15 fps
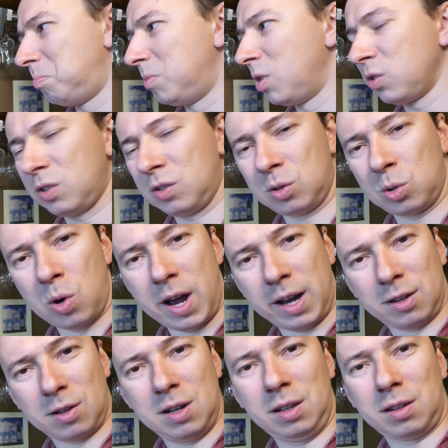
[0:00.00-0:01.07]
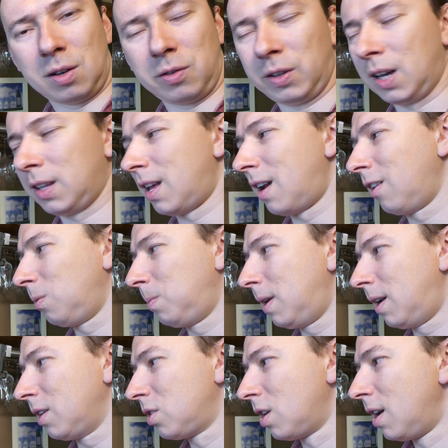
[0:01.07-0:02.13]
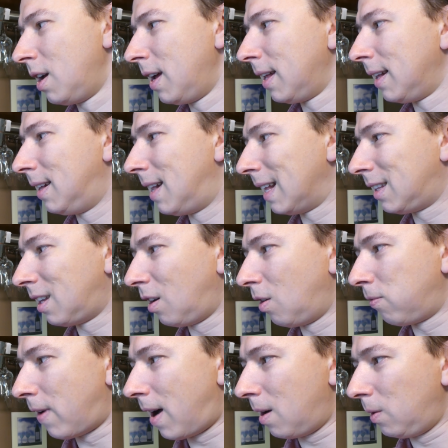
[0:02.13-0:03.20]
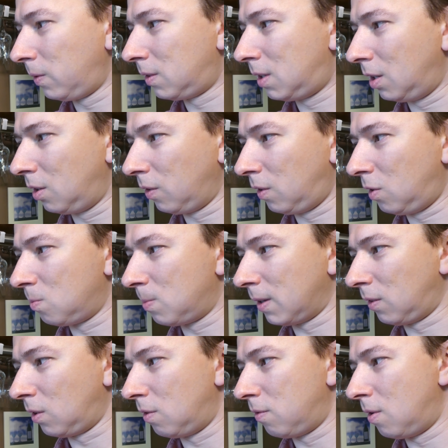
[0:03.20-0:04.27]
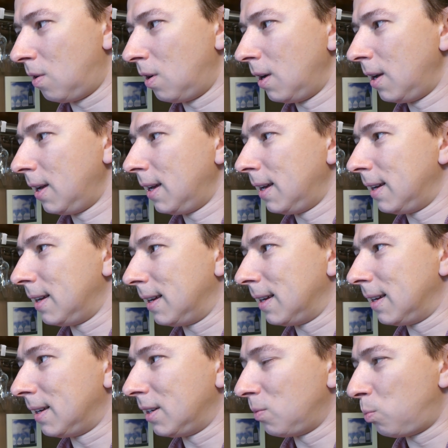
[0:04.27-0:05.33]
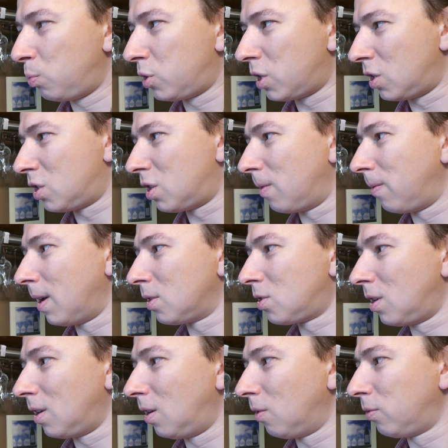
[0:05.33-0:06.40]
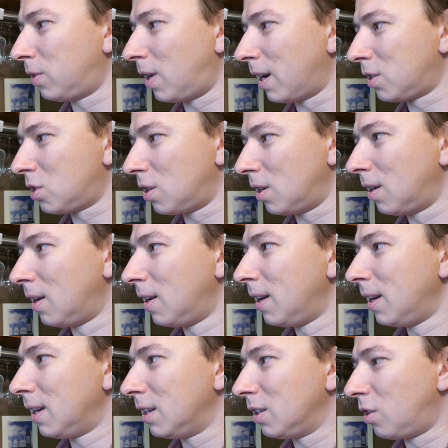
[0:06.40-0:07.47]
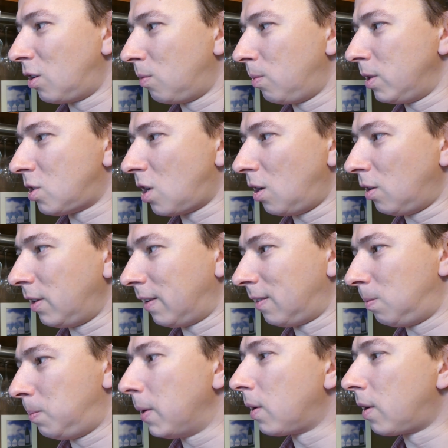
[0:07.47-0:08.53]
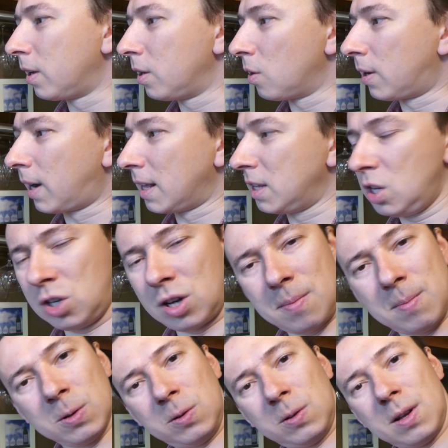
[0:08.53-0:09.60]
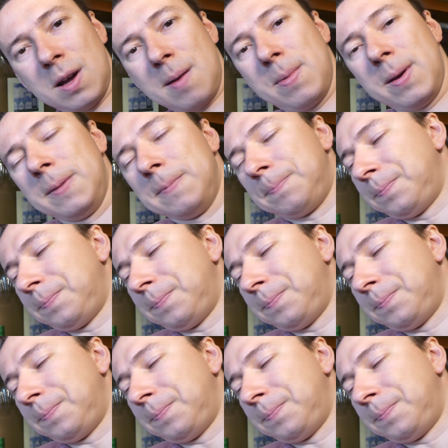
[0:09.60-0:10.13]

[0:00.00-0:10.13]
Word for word: do 100 hektolitrów z hektara zbierać, dlatego w Austrii dosyć masowo y, przetrzewia się go w trakcie, robi zielone zbiory i ogranicza mocno, aby